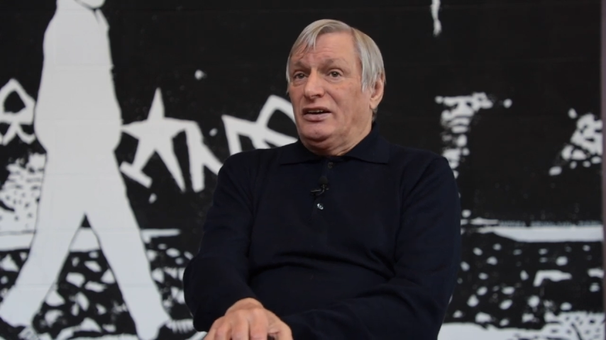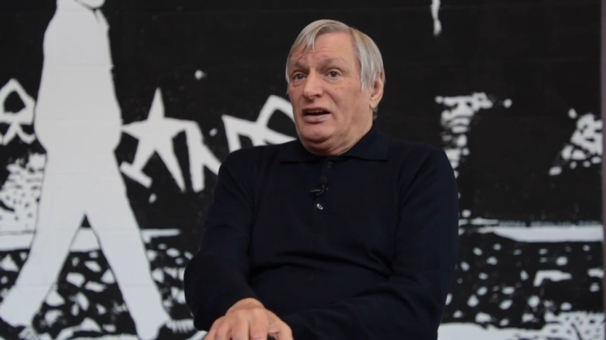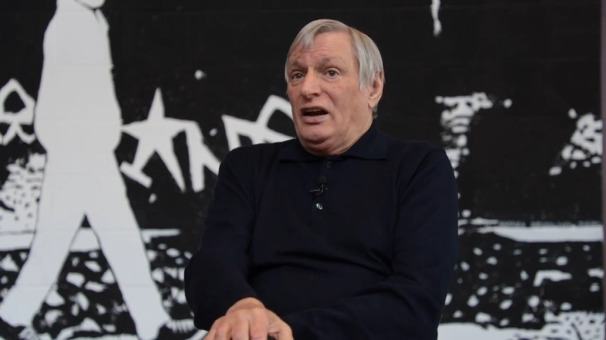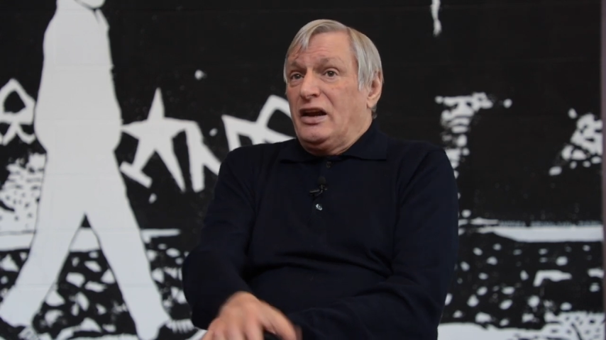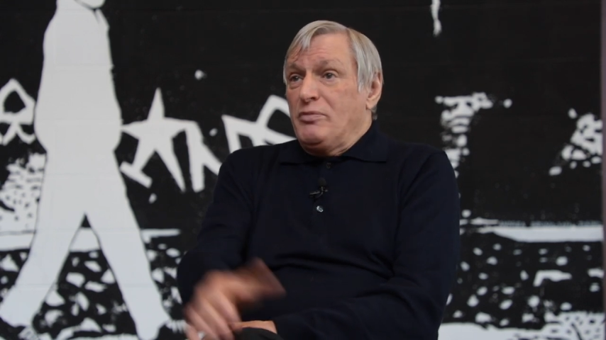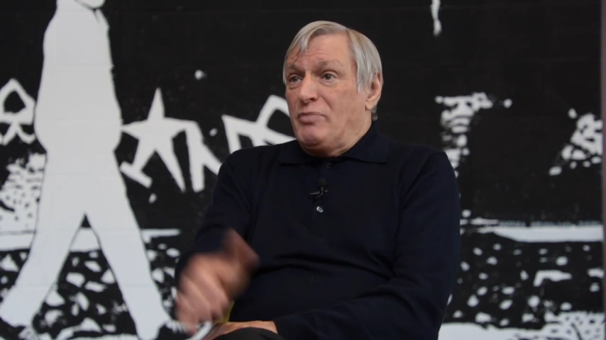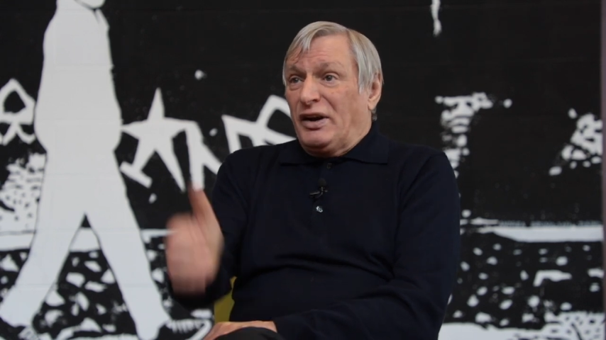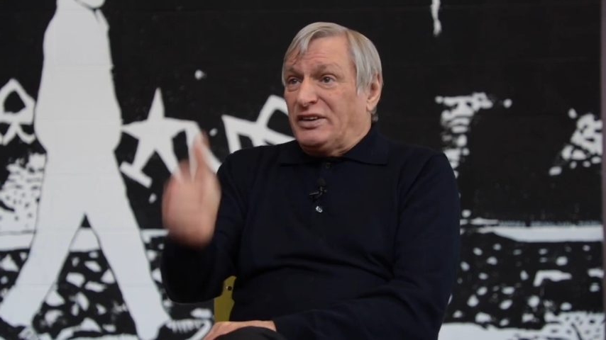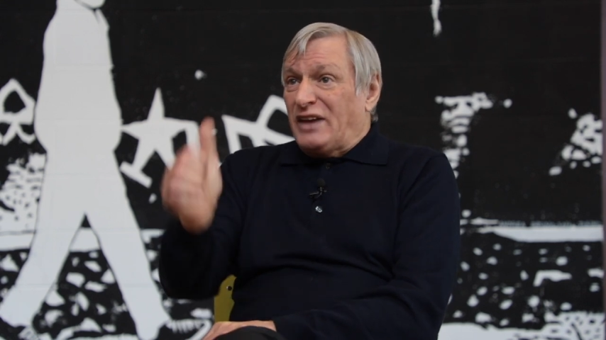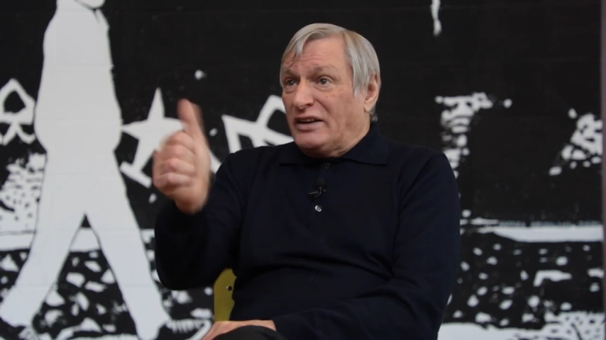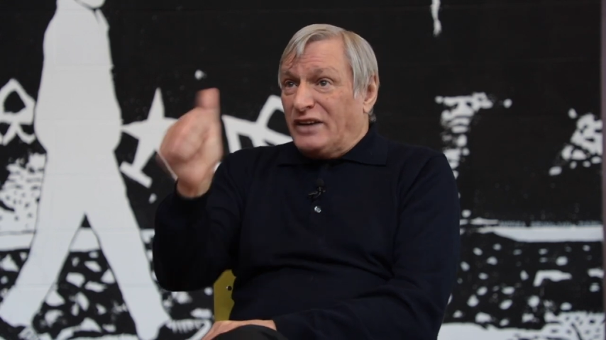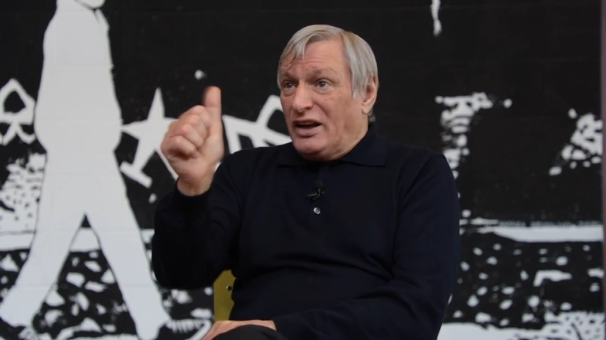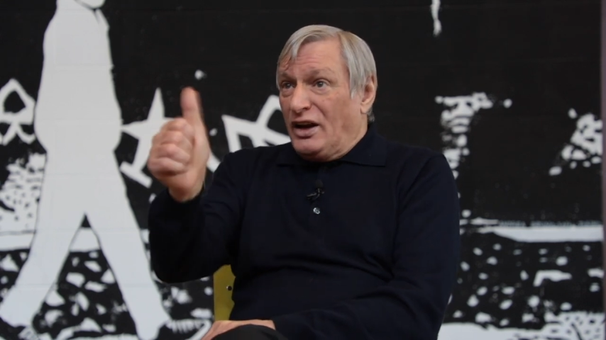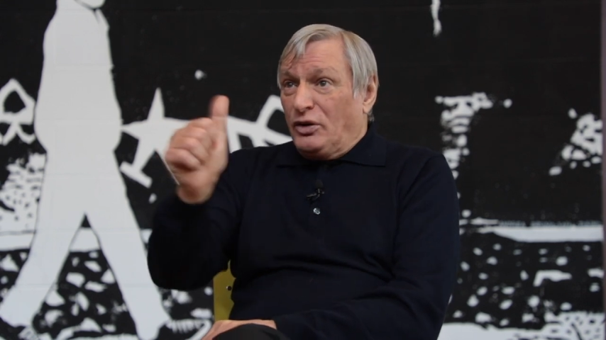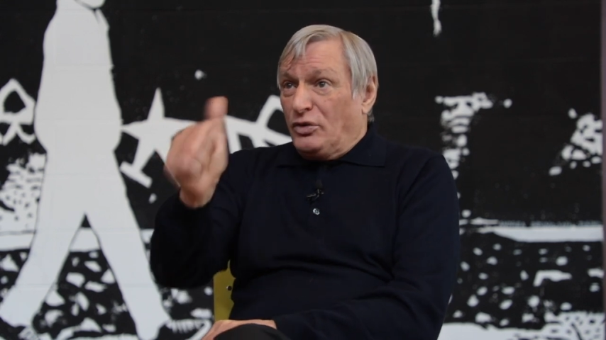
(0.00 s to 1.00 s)
la libertà
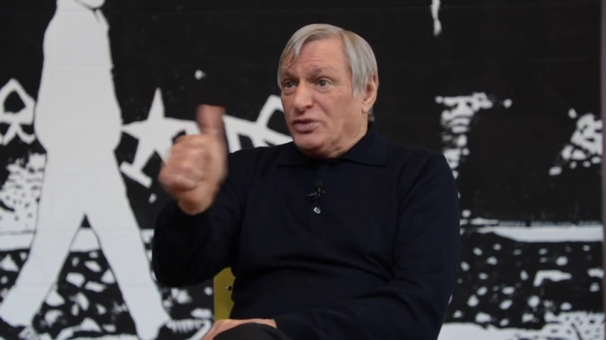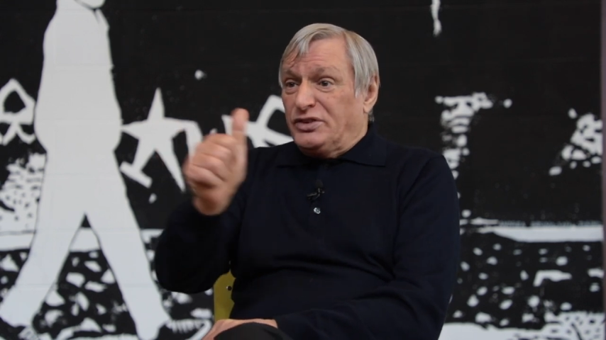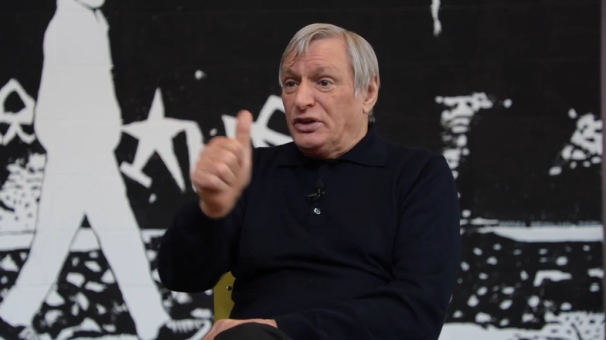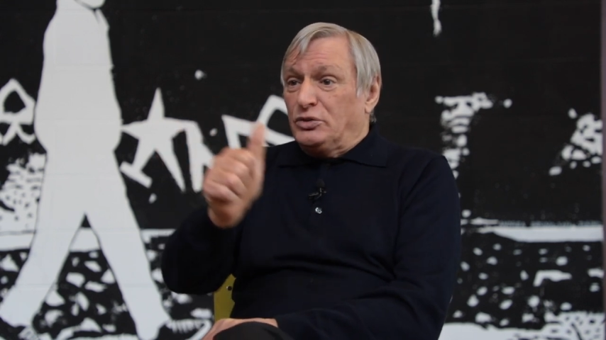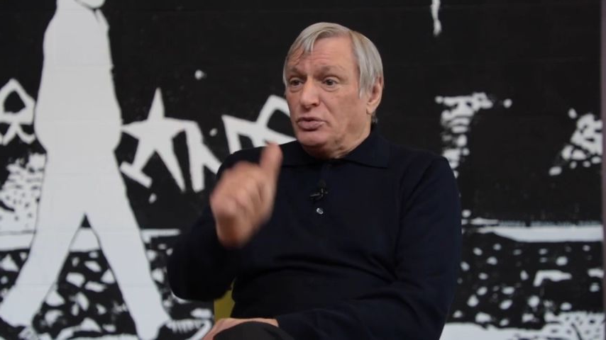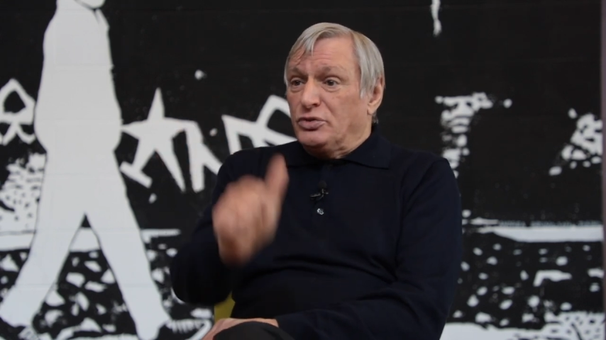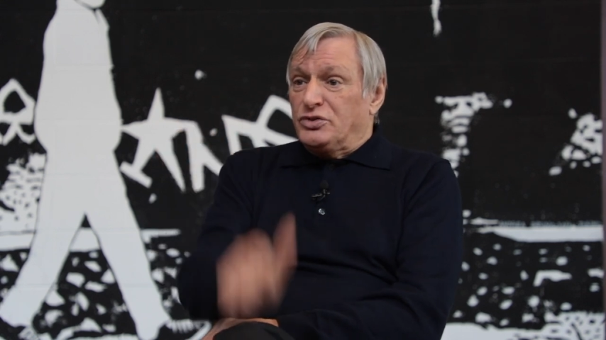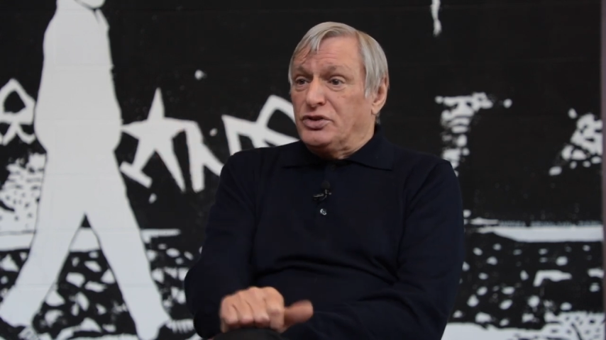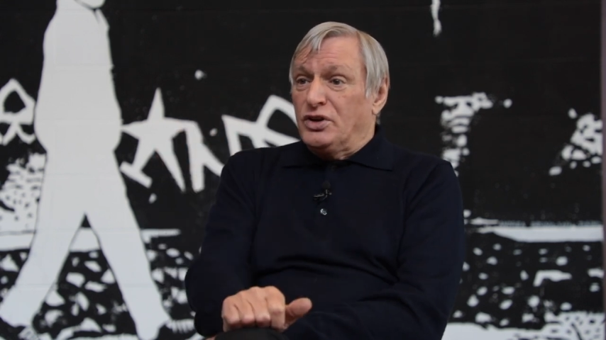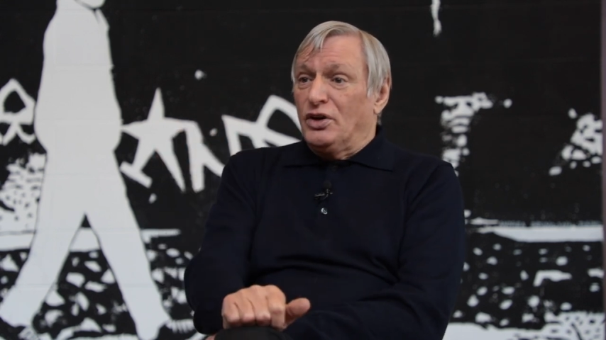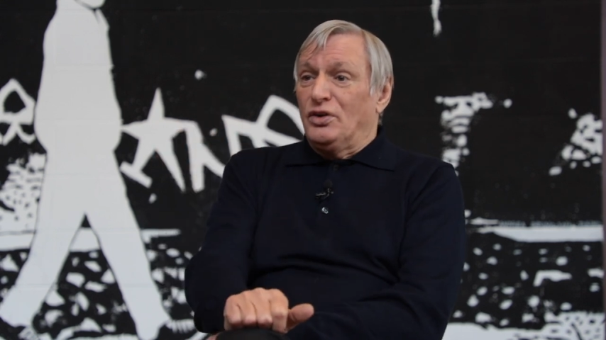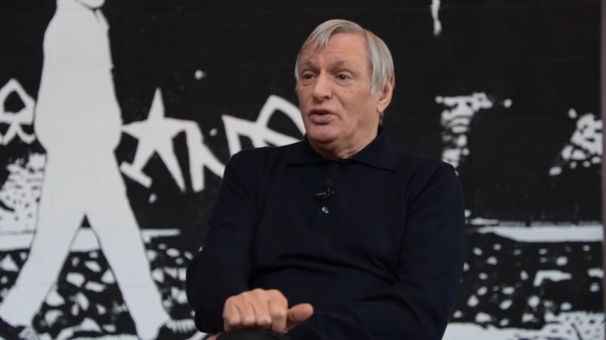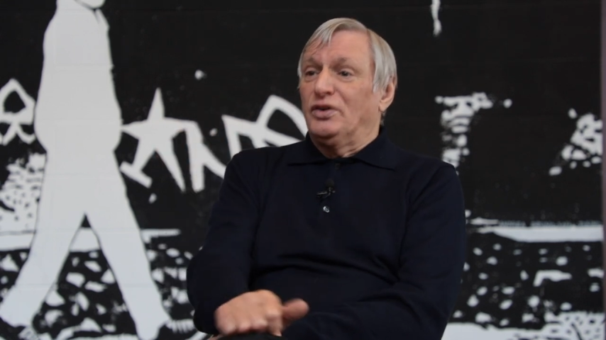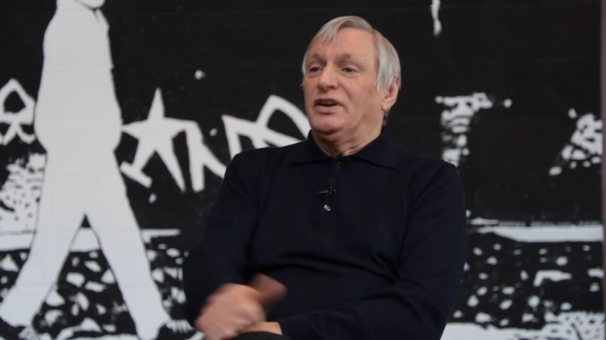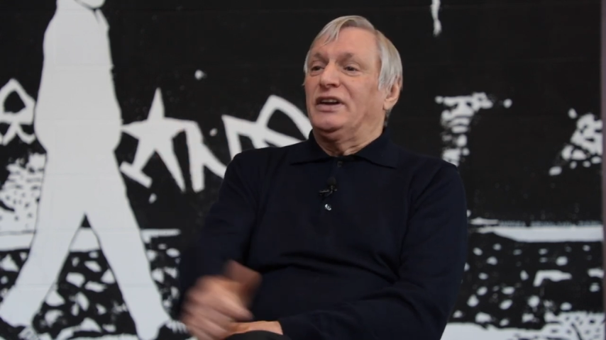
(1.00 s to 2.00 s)
della
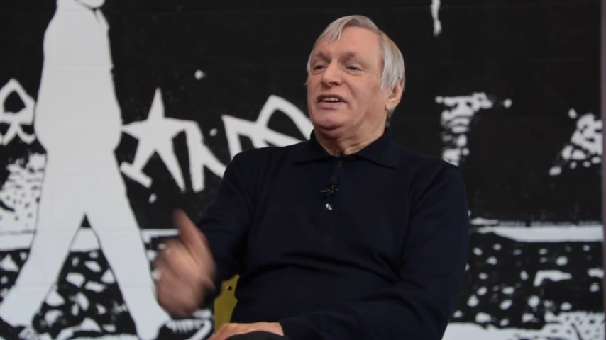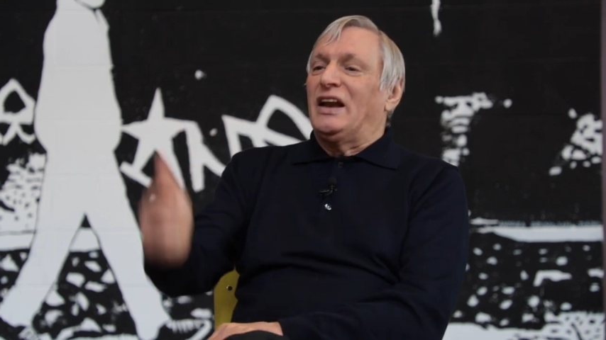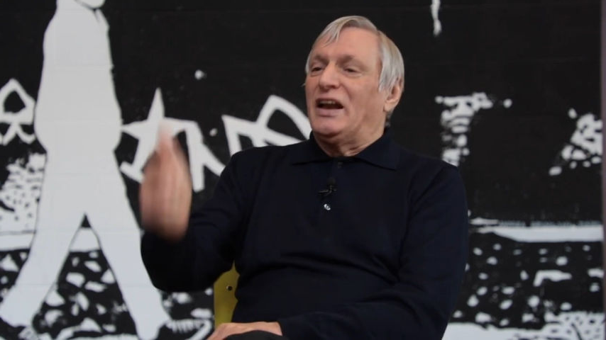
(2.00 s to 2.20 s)
Costituzione,